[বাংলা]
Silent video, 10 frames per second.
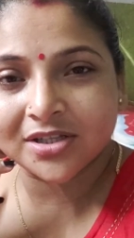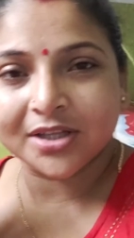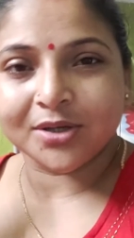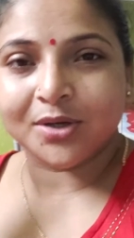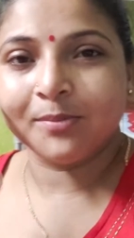
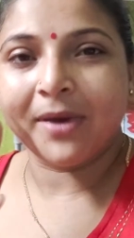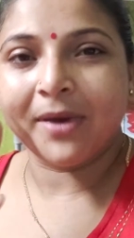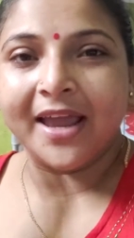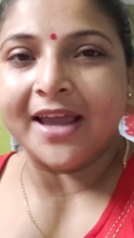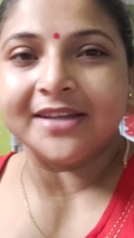ততক্ষণ বাই
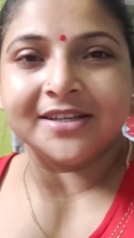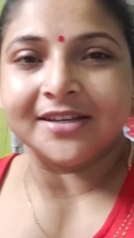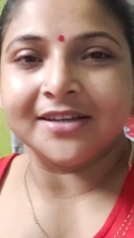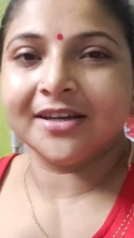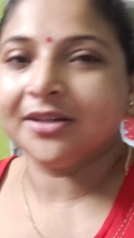অ্যান্ড টেক
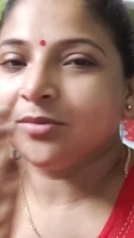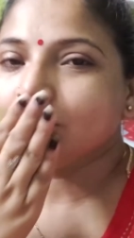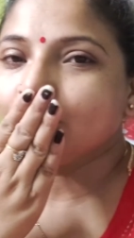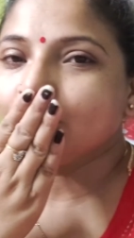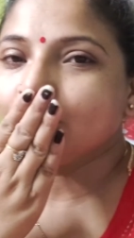কেয়ার
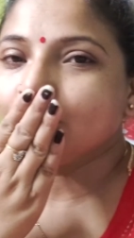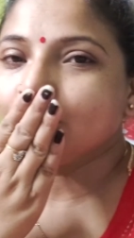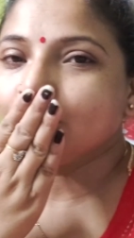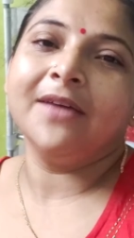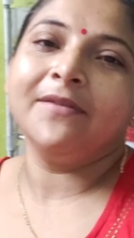
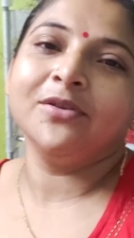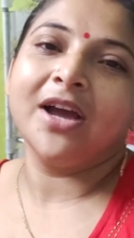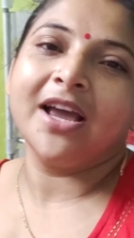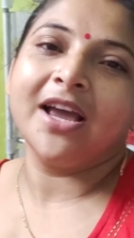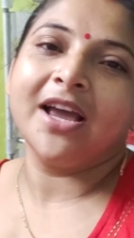লাভ ইউ
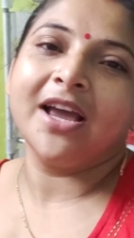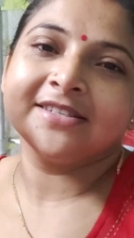গাইজ